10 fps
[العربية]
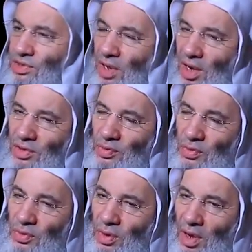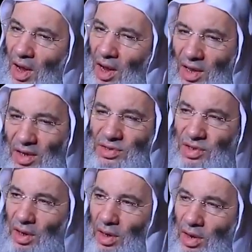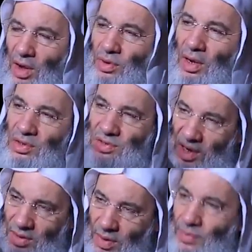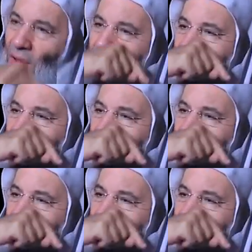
الصلاه عليه صلى الله عليه وسلم مع